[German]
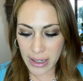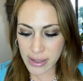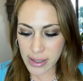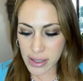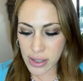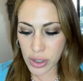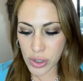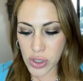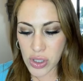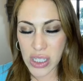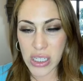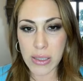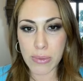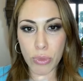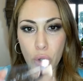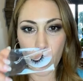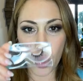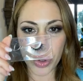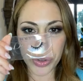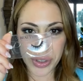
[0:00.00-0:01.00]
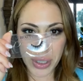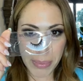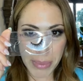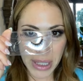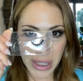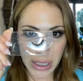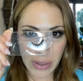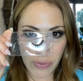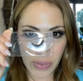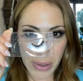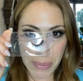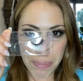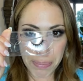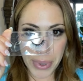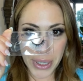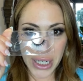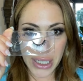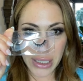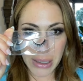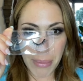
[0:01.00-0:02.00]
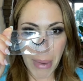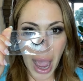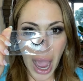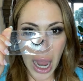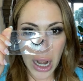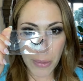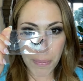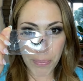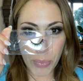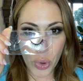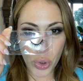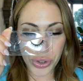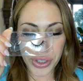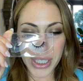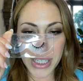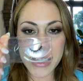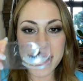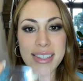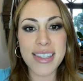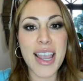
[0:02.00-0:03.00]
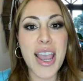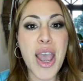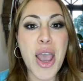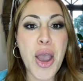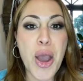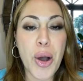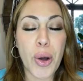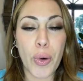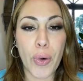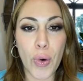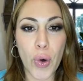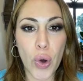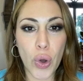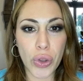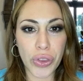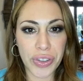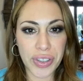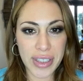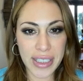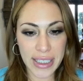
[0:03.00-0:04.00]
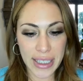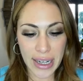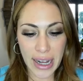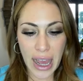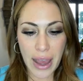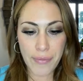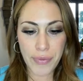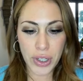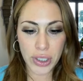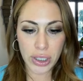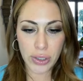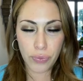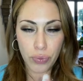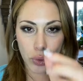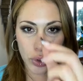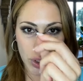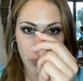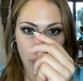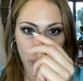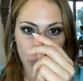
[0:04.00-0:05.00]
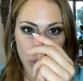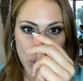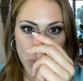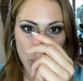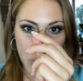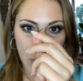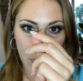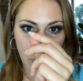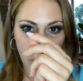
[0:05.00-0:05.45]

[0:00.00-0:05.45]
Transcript: Das ist aus diesem Grund, damit die Wimper in dem Halbmond ist und die dann einfach die wunder wunderschöne